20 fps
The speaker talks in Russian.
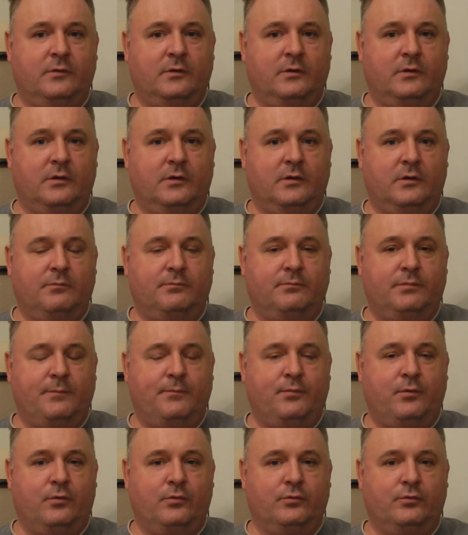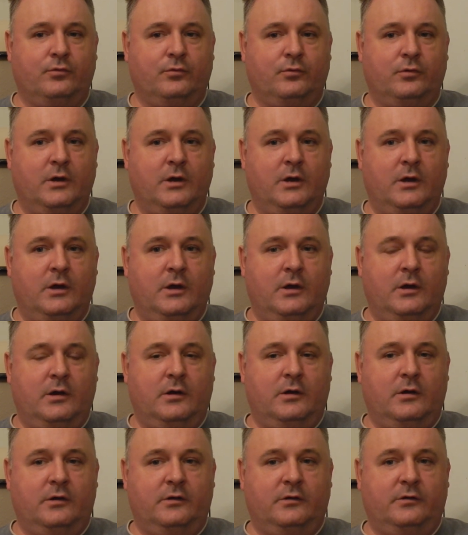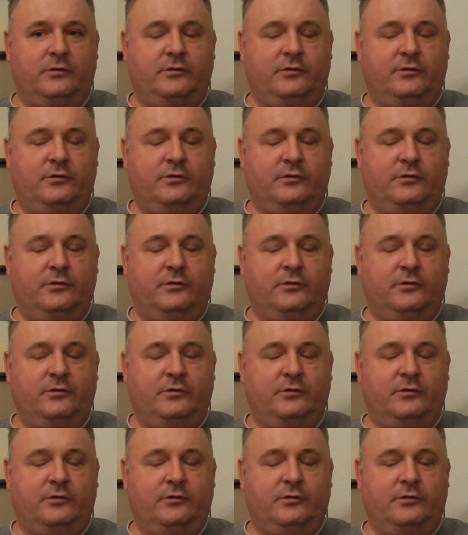э, по поводу э,